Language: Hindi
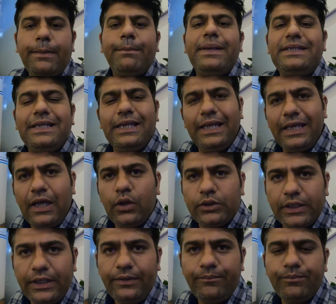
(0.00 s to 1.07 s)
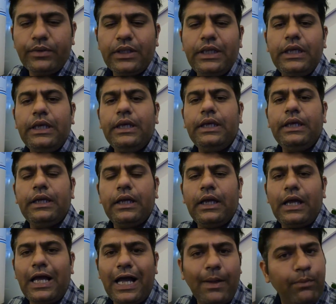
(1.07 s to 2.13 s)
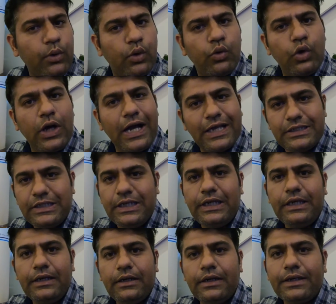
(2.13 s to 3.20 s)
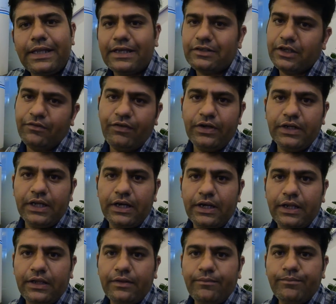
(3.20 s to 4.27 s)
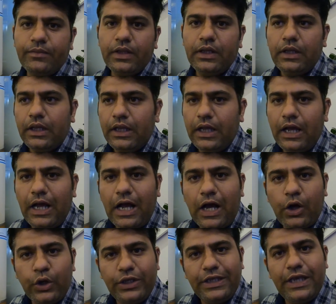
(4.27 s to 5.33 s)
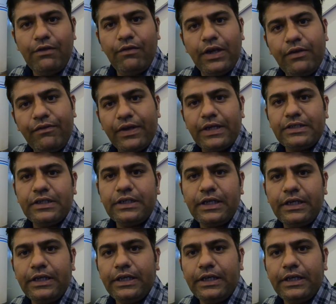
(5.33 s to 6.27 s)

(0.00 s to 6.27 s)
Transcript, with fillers: बेसिकली क्या होता है कि आपको वो आज ही टैक्स रिफंड कर रहे हैं और ये वेरिफिकेशन के